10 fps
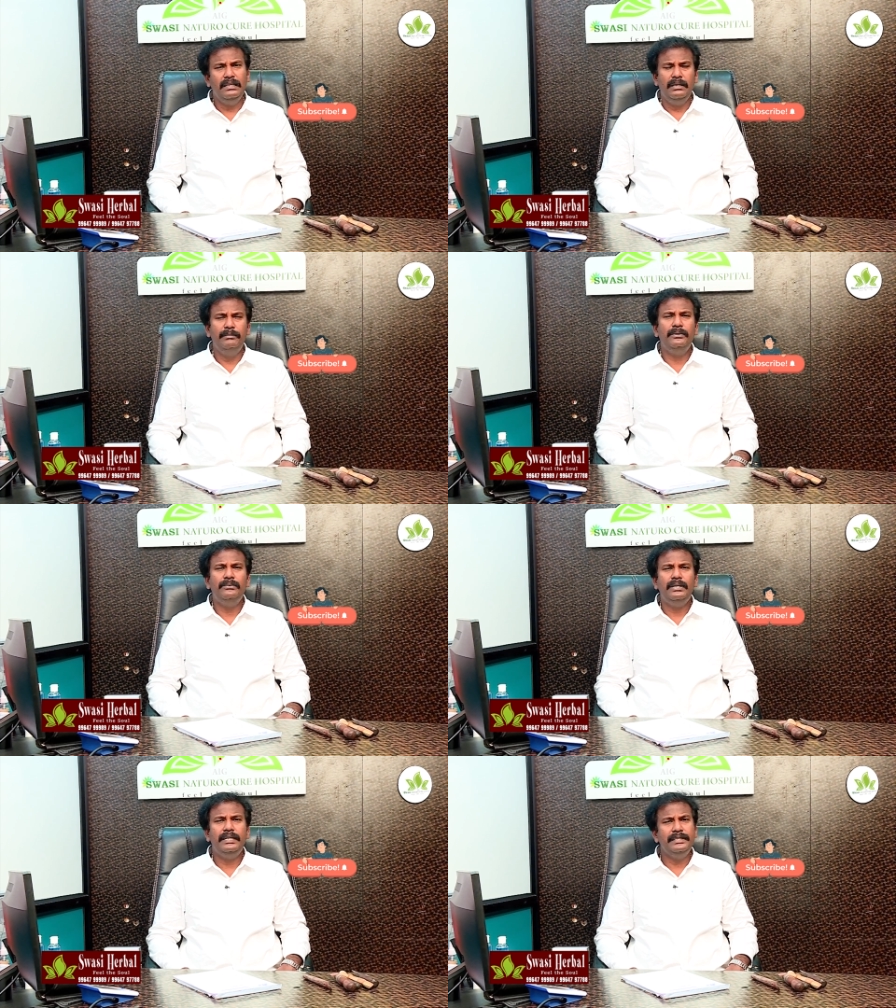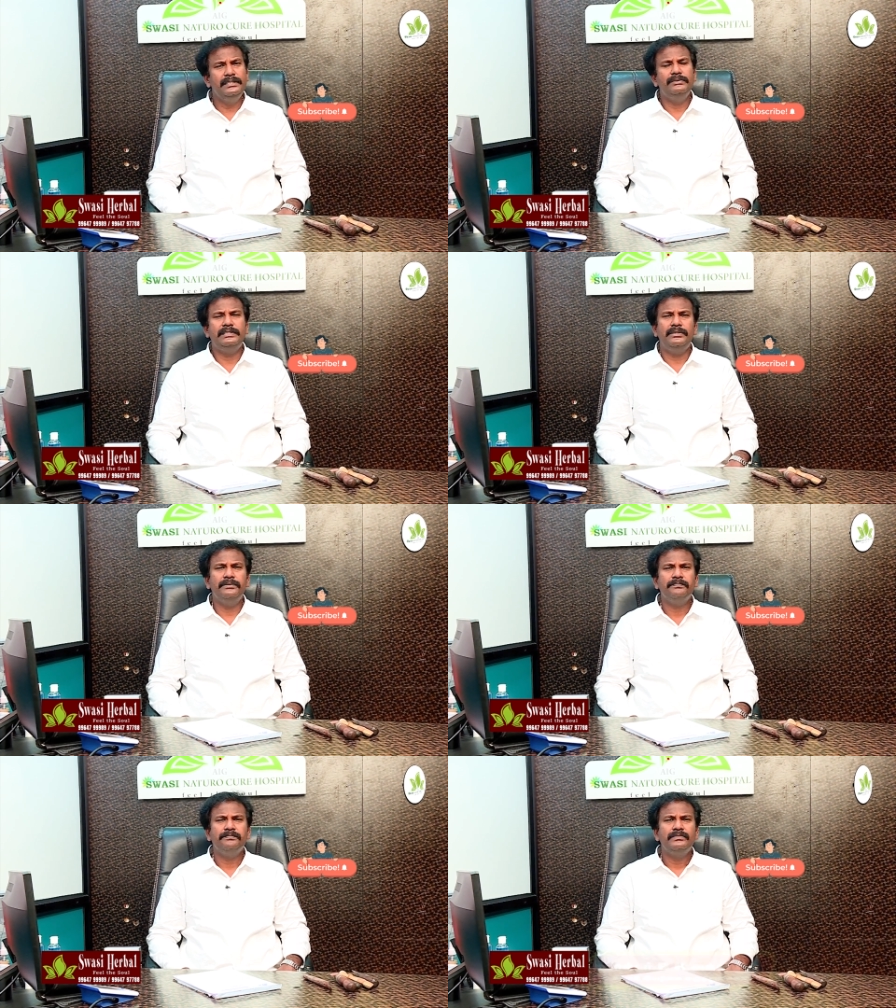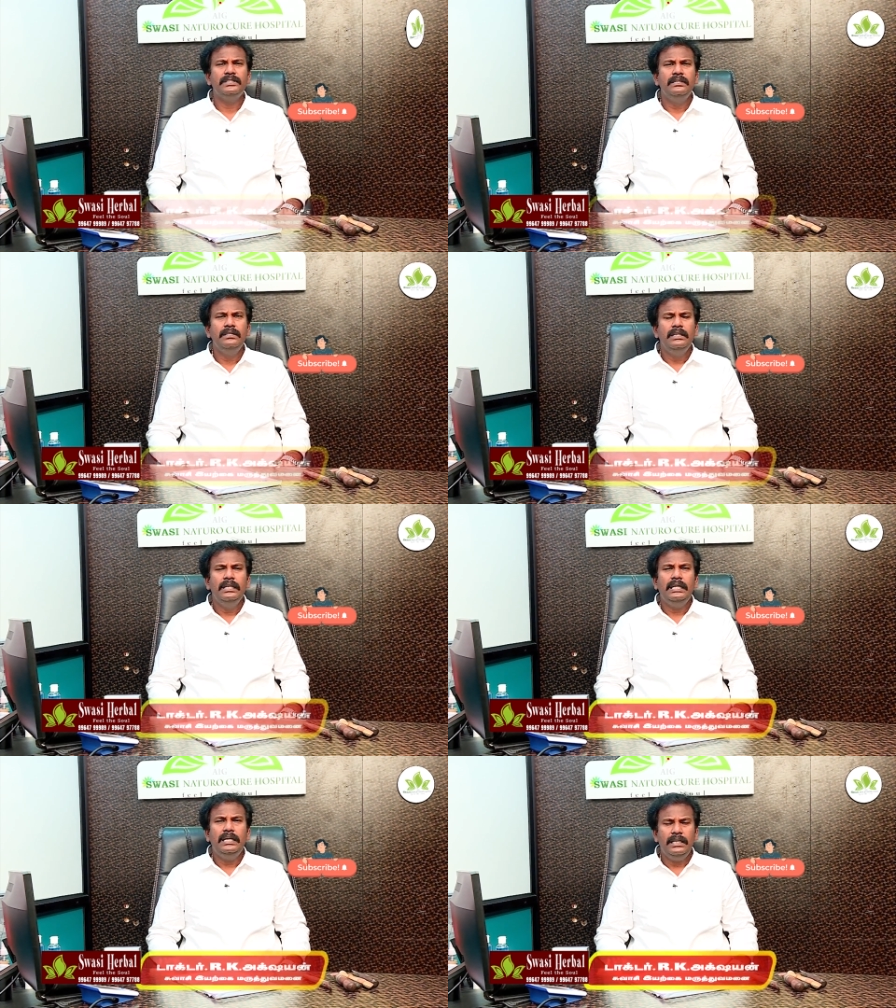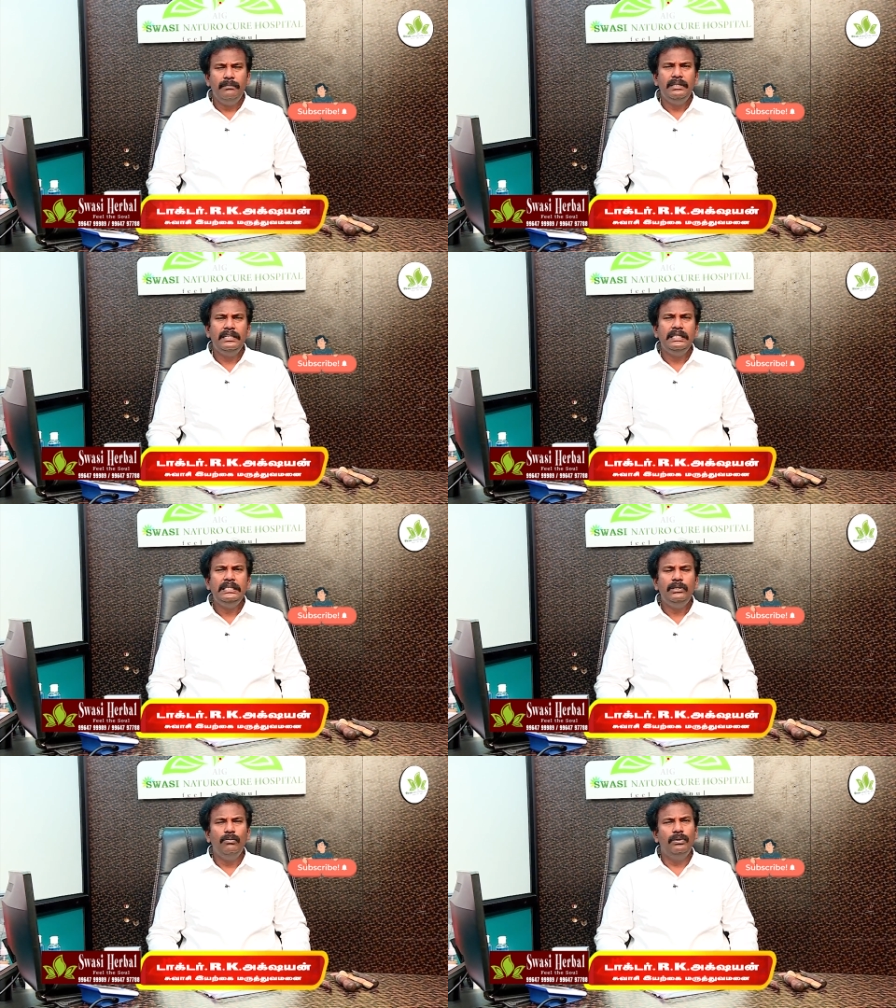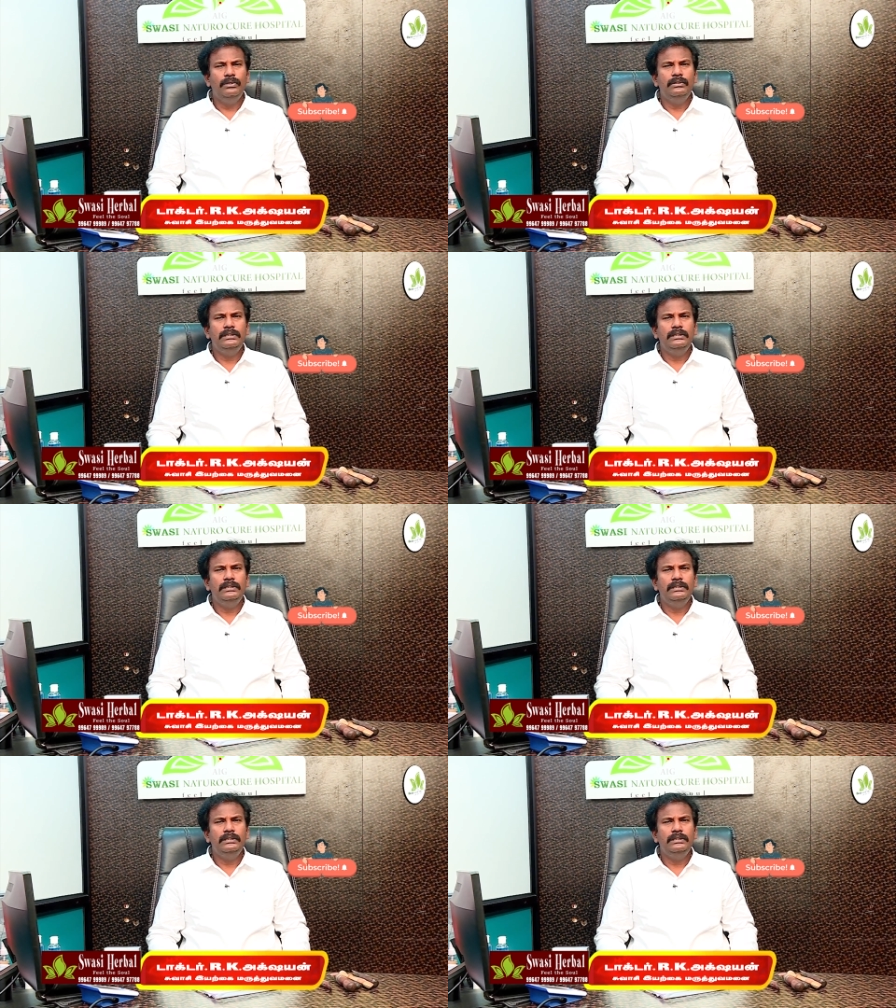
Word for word: எல்லா பேரும் அறிந்த விஷயம் ஆனால் பாருங்கள் ஒரு